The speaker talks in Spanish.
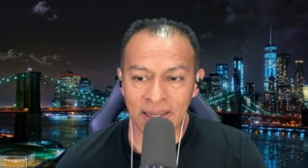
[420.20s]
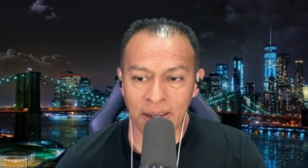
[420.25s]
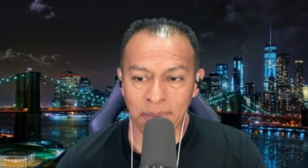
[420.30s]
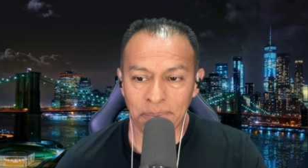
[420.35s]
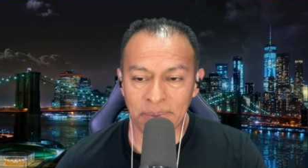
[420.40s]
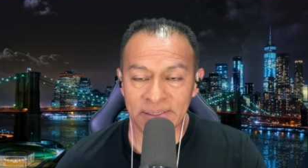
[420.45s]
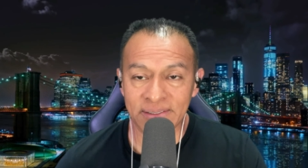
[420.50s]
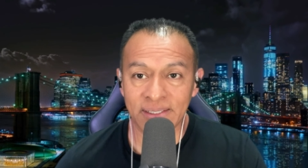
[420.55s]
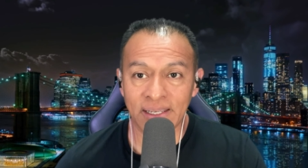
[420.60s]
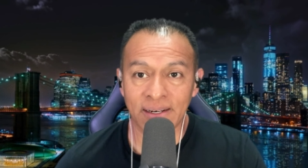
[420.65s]
a
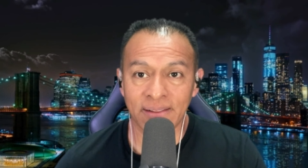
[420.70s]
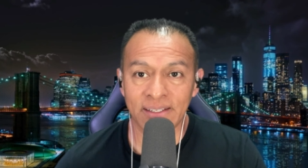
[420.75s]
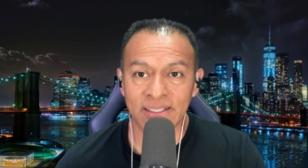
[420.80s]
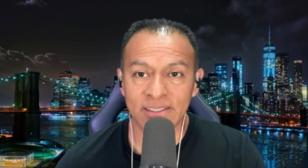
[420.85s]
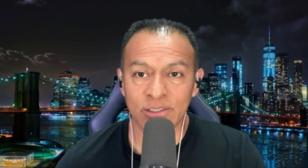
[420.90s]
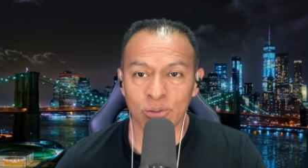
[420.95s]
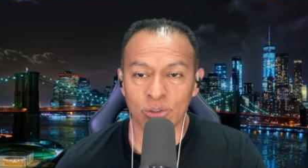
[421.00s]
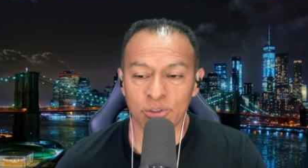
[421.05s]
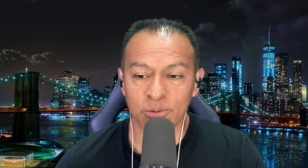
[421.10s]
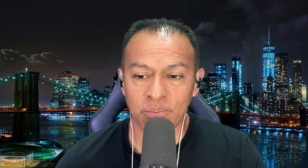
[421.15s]
pesar de
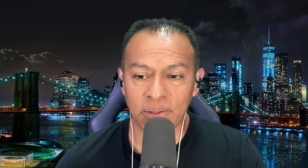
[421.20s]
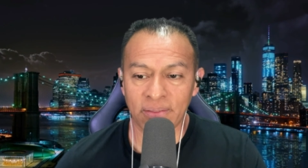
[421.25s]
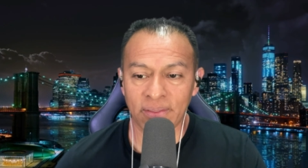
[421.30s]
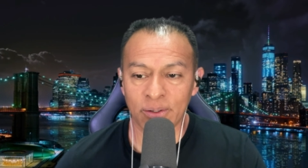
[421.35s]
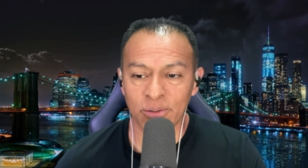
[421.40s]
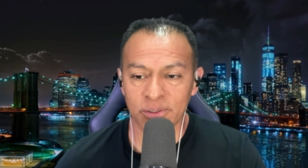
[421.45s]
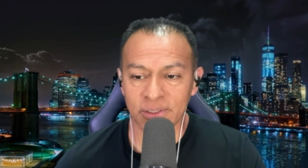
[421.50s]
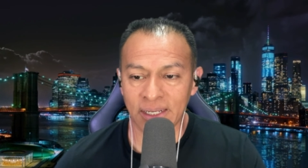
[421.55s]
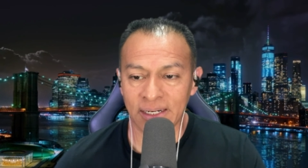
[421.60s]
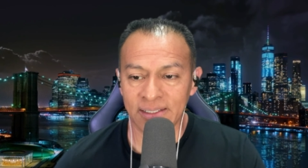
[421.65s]
estos
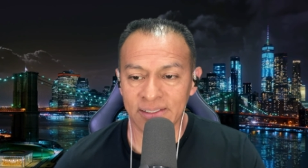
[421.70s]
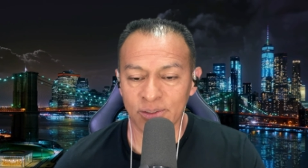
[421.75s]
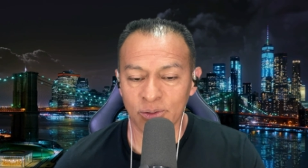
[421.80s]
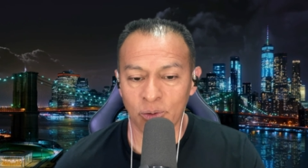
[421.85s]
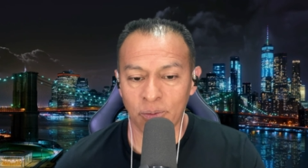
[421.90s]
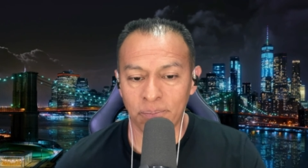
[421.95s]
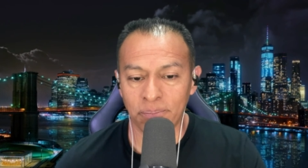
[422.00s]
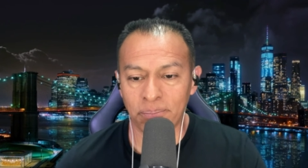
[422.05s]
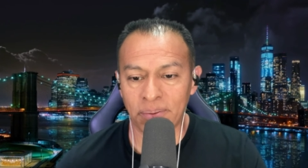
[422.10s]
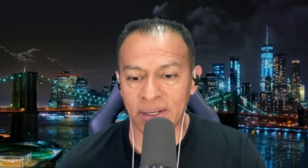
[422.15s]
videos que les
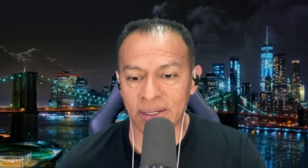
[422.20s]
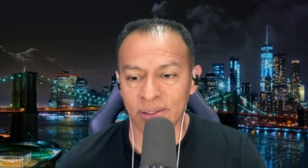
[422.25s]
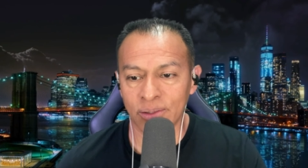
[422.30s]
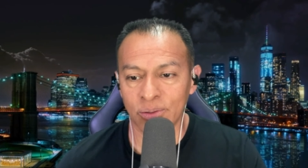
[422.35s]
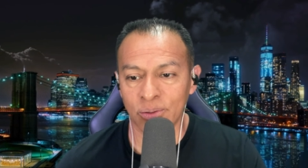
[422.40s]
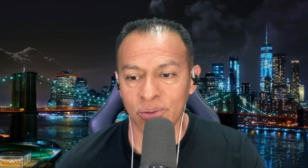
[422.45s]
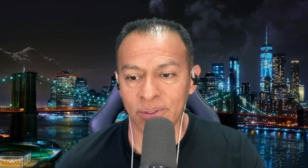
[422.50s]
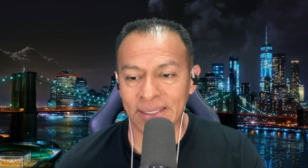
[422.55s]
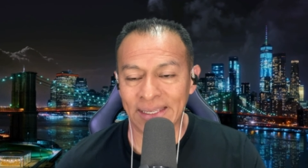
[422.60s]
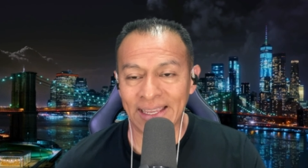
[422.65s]

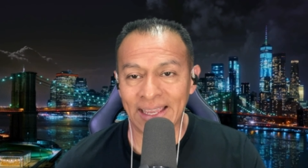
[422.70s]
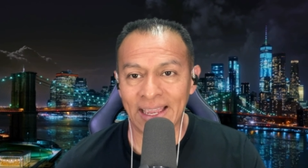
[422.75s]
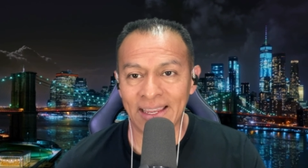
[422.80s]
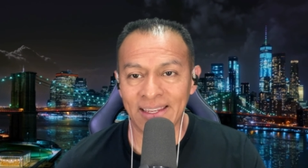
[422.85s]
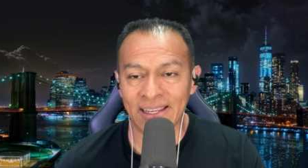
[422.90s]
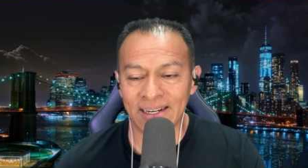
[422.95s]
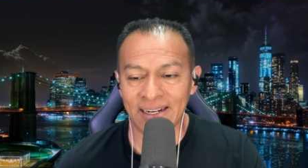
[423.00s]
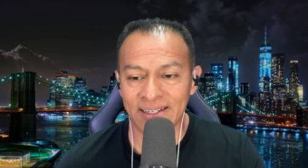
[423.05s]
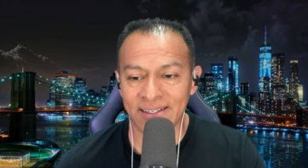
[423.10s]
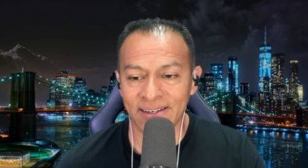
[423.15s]
comparto y que
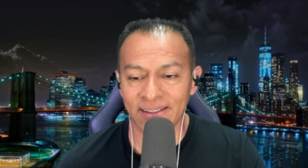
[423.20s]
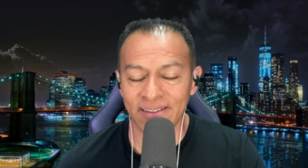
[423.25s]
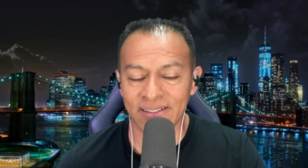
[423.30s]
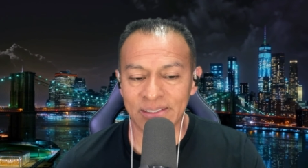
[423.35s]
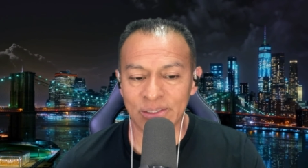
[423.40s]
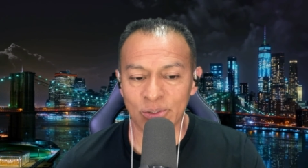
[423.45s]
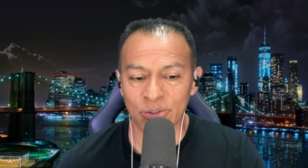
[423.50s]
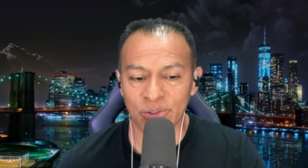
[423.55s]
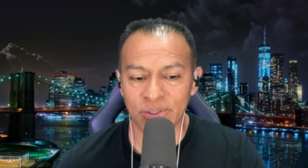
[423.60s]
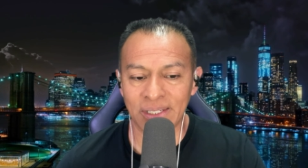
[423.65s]
hay en las redes
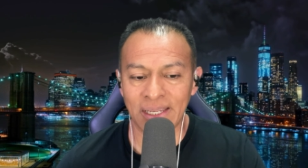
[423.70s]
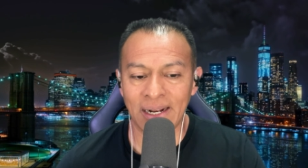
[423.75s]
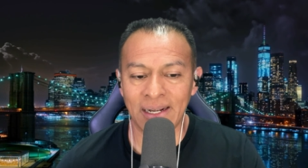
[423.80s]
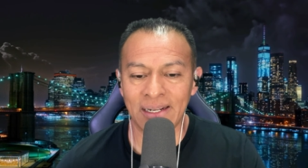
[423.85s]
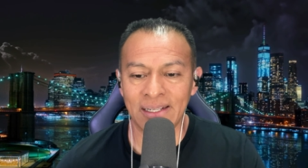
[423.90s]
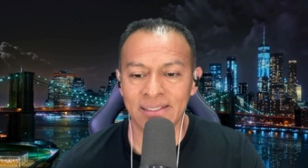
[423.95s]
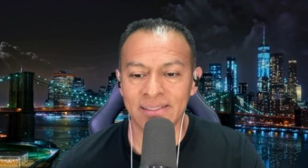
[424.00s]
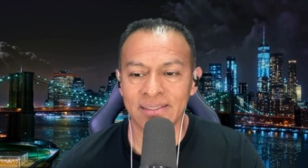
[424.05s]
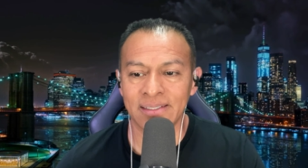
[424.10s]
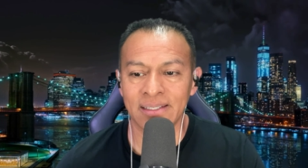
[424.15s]

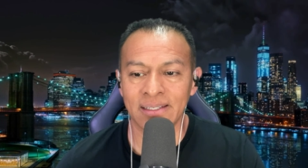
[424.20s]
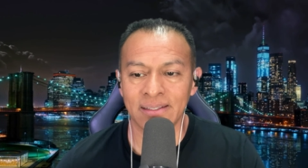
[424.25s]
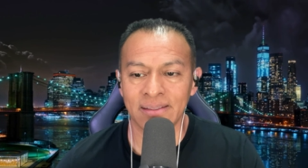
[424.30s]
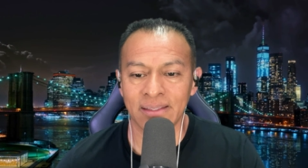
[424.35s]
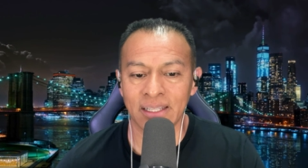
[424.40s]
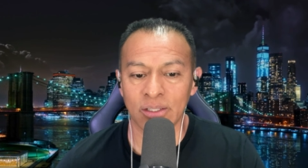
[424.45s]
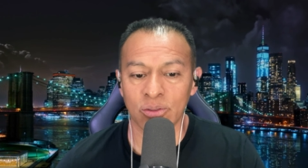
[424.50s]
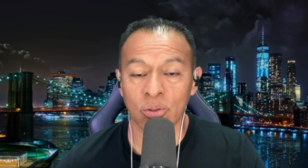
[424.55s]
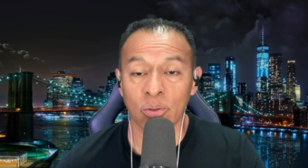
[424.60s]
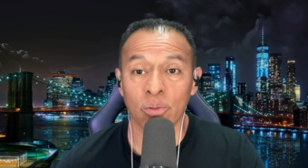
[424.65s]
sociales,
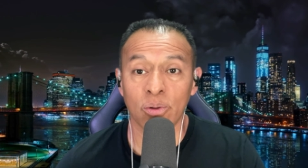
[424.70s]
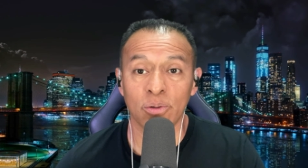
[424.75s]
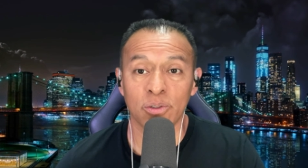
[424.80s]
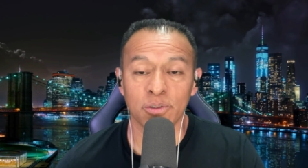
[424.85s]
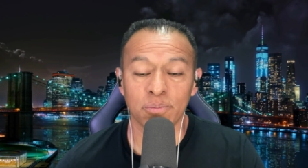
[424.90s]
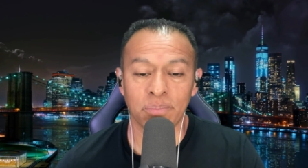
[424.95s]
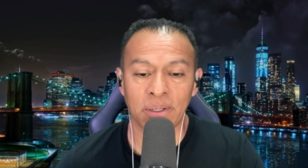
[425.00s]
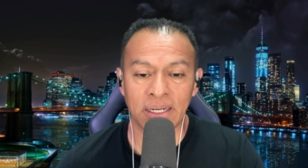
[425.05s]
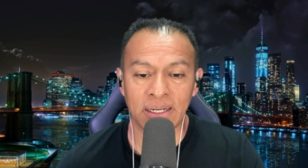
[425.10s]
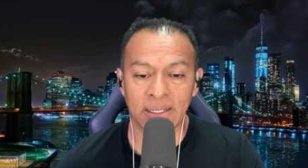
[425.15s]
de todos
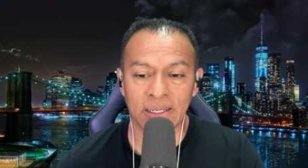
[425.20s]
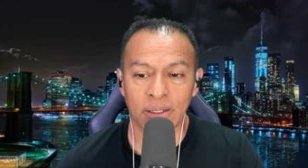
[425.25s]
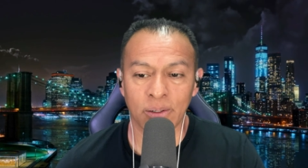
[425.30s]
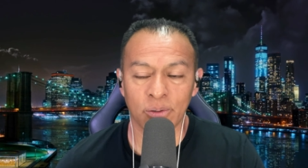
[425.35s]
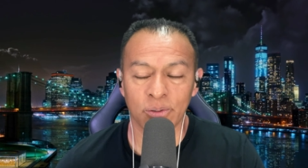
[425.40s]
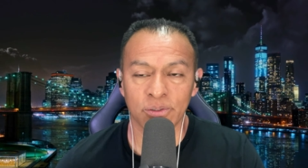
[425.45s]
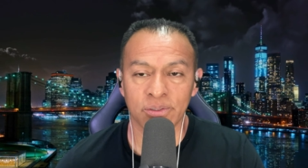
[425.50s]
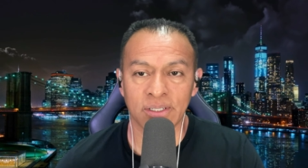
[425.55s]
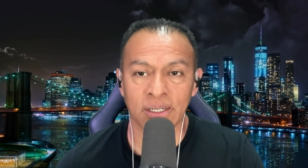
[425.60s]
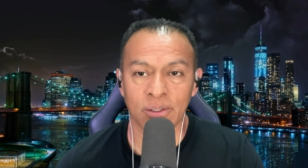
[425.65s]
los
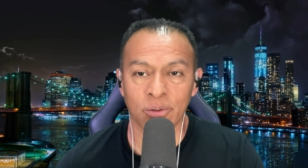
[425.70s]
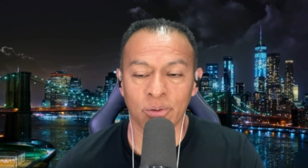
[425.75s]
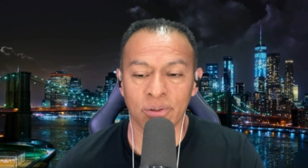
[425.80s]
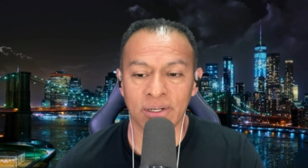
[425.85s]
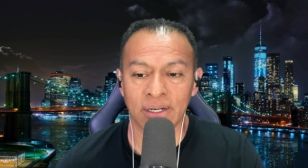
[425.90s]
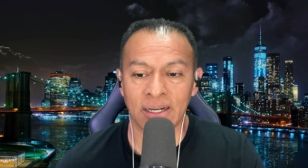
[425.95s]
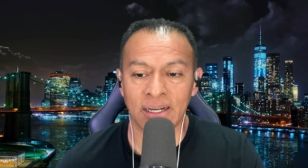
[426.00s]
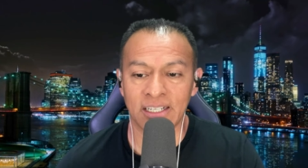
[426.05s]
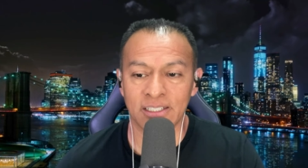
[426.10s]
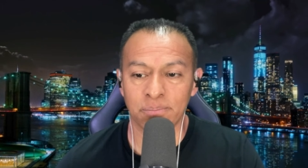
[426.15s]
peligros que
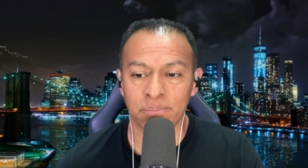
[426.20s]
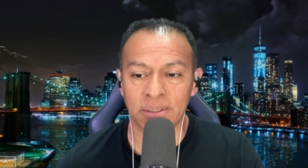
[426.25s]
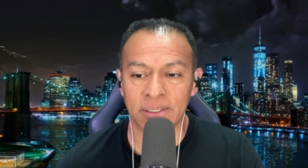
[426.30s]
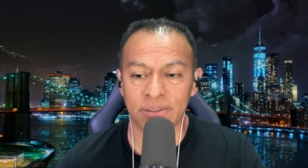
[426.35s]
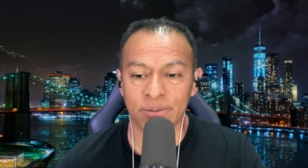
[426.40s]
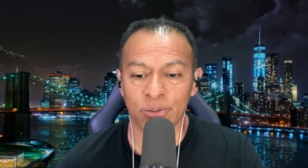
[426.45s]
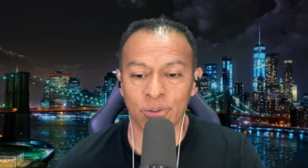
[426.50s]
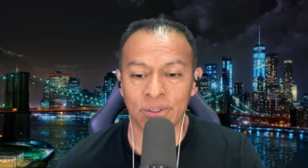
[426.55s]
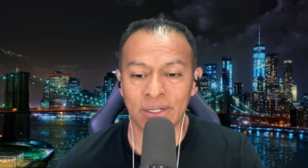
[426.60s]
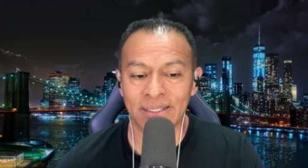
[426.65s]
corren las
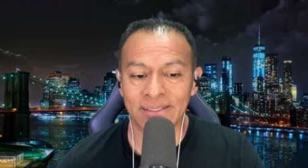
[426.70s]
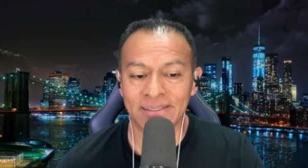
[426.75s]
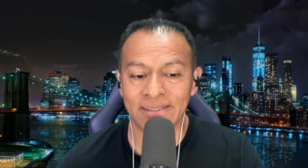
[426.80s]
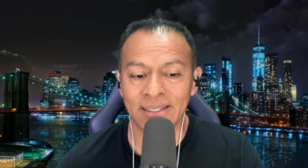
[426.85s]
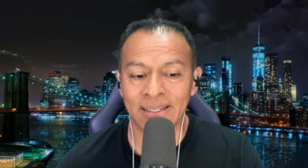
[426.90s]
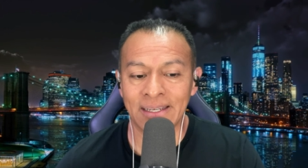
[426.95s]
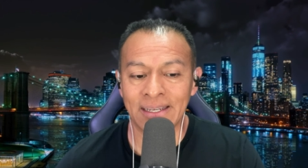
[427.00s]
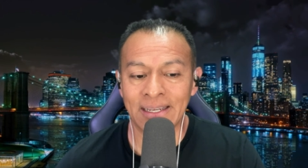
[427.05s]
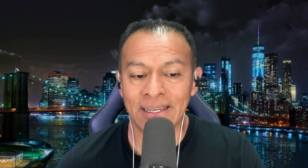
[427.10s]
personas